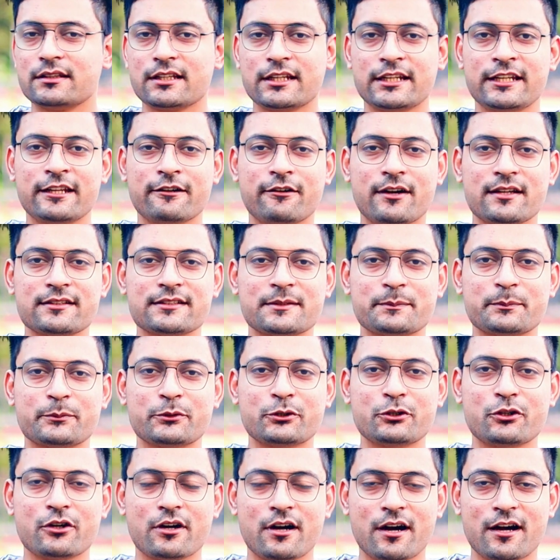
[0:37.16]
धन्यवाद
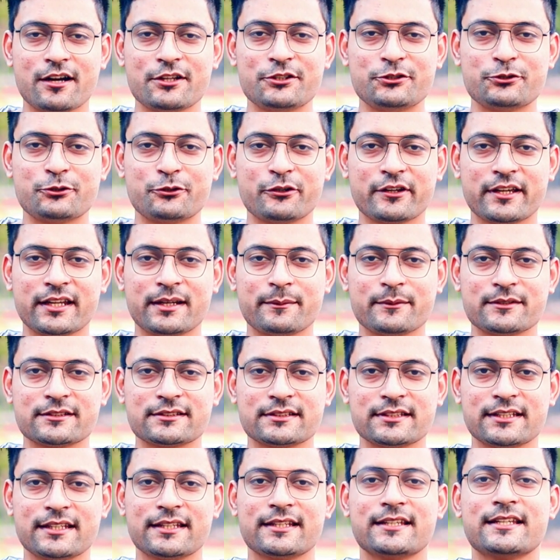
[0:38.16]
सबको हाथ जोड़ के
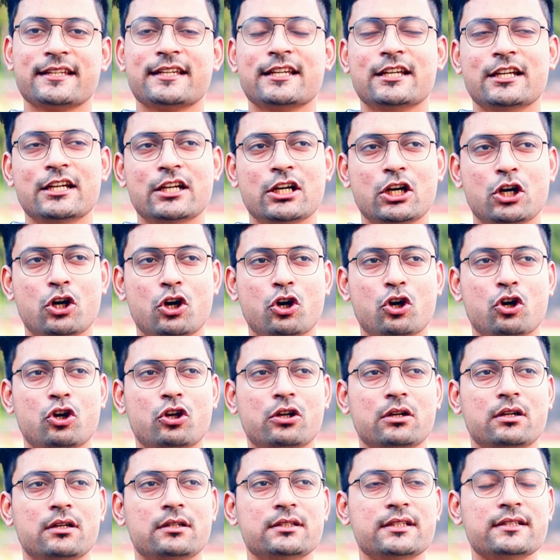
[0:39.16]
नमस्ते
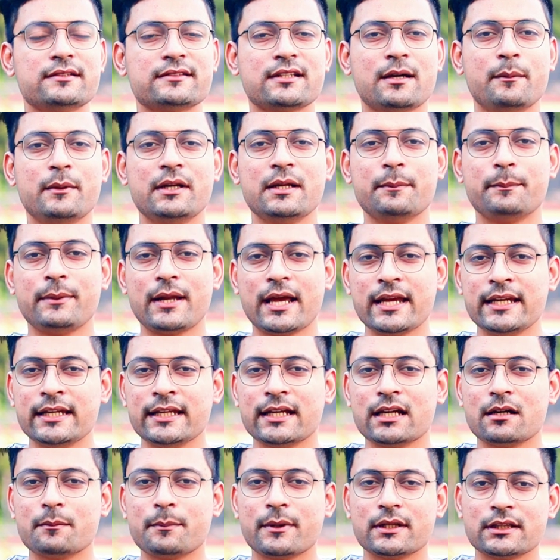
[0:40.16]
और जिसका मैं रिप्लाई
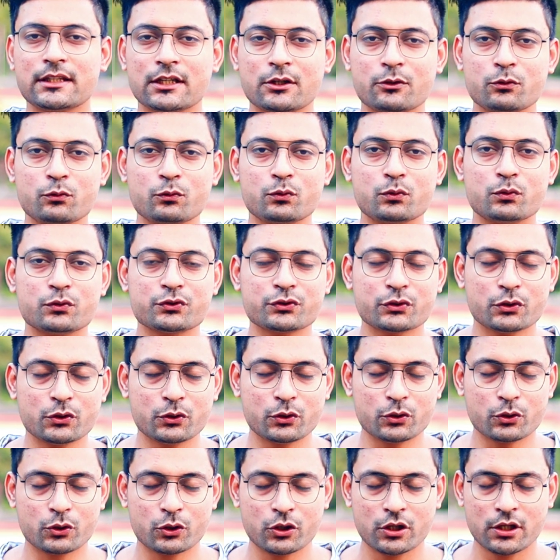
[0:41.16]
नहीं कर पाता हूँ
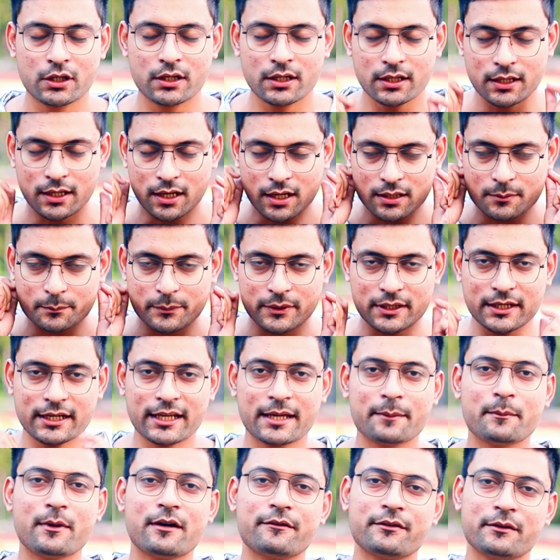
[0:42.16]
उसको कान
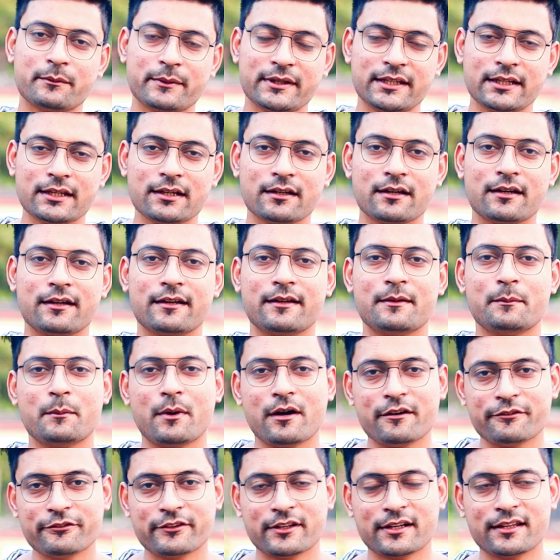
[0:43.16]
पकड़ के माफ़ी भैया
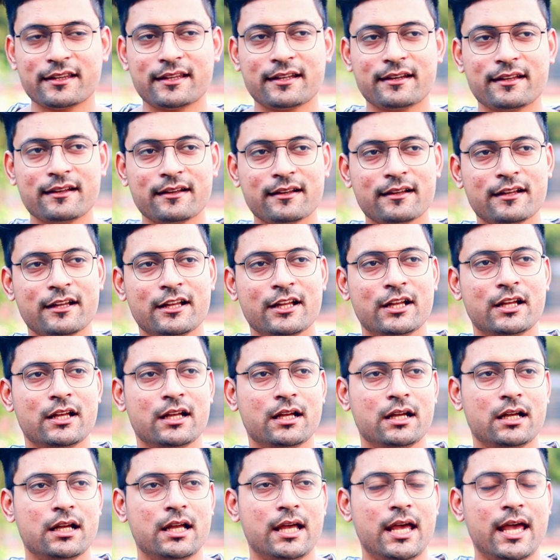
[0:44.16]
माफ़ कर देना
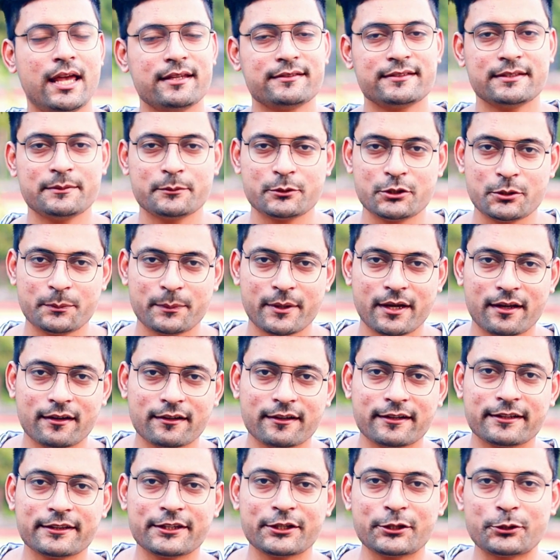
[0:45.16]
ऐसे मुझे
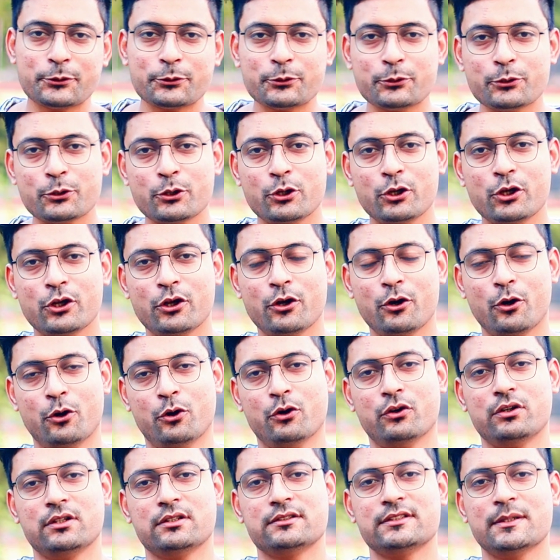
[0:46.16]
प्यार करते रहो
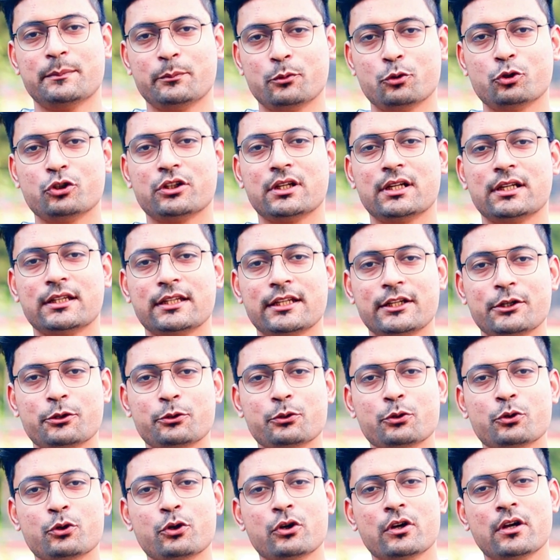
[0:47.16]
और सपोर्ट करते
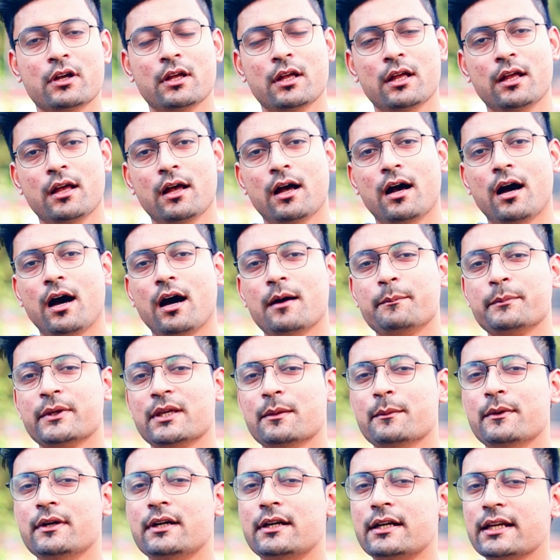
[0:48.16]
रहो
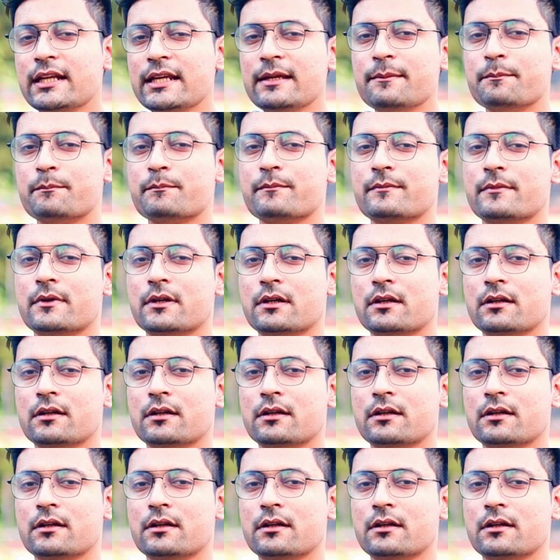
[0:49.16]
आपकी मैं ड्रीम